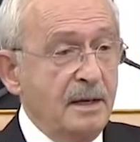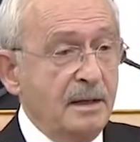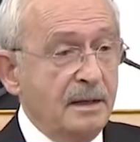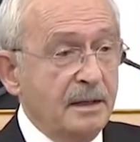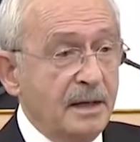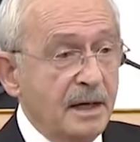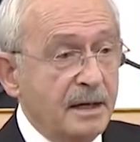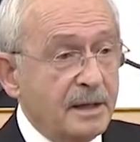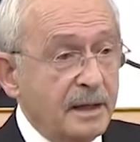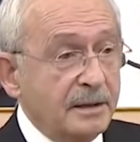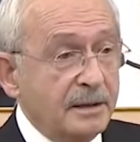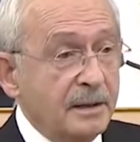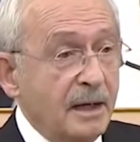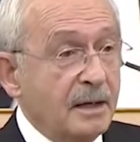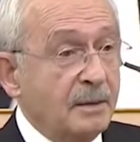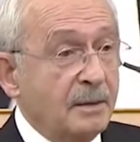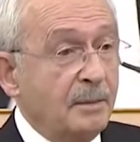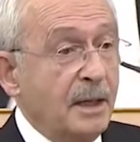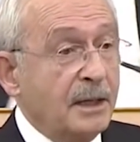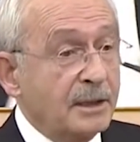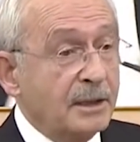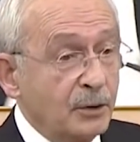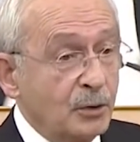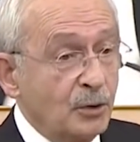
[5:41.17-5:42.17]
Ne kadar
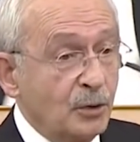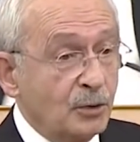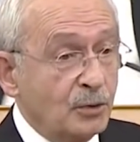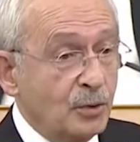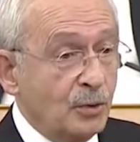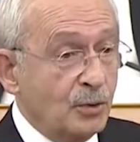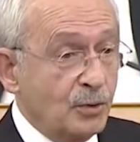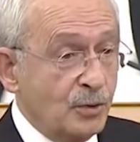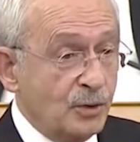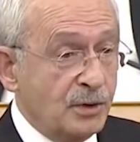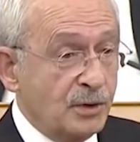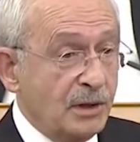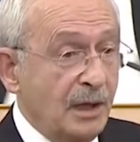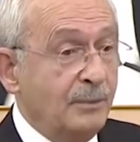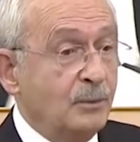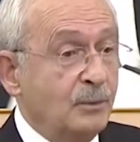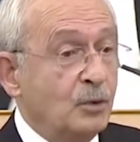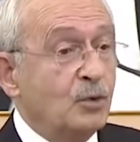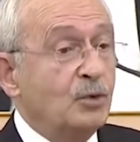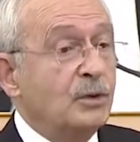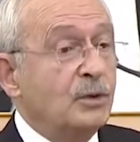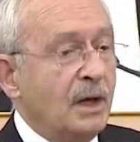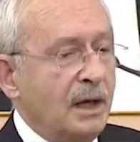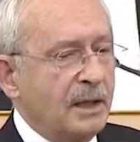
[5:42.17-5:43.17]
malı
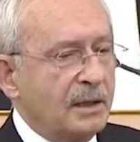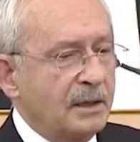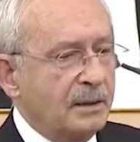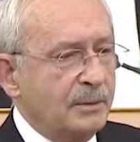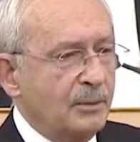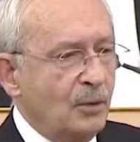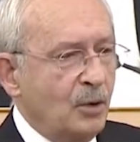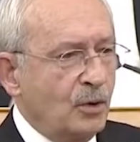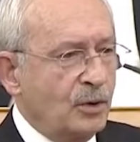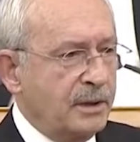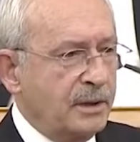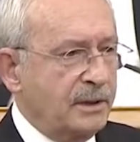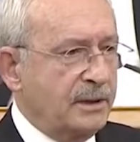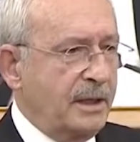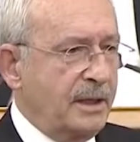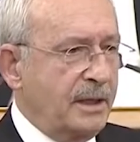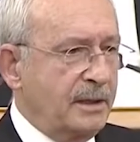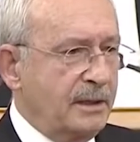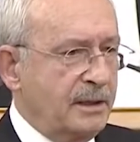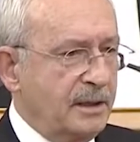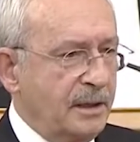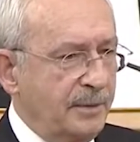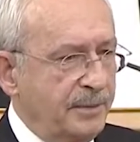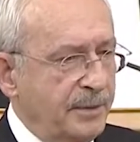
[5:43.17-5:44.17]
götürürsem dünyalığımı o kadar
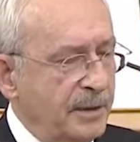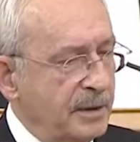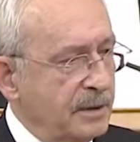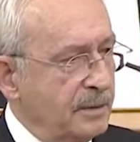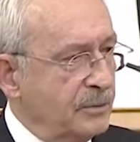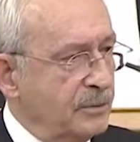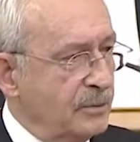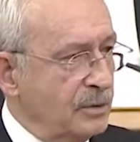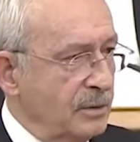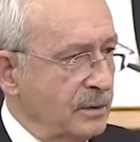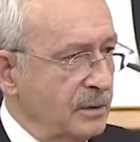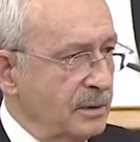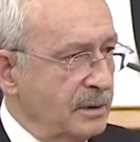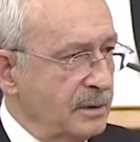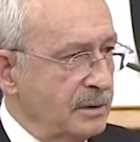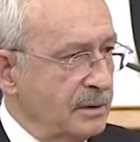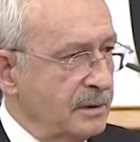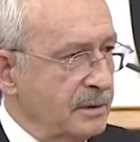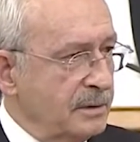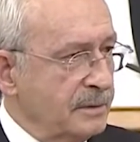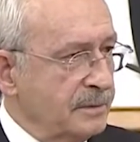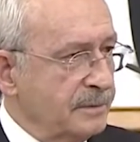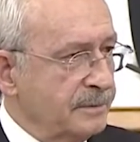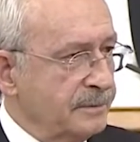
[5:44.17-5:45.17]
iyi yaparım
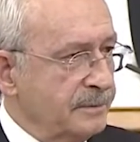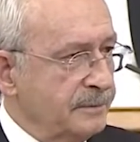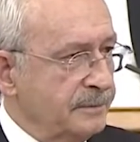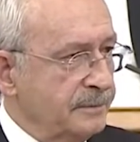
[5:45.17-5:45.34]
diyorlar.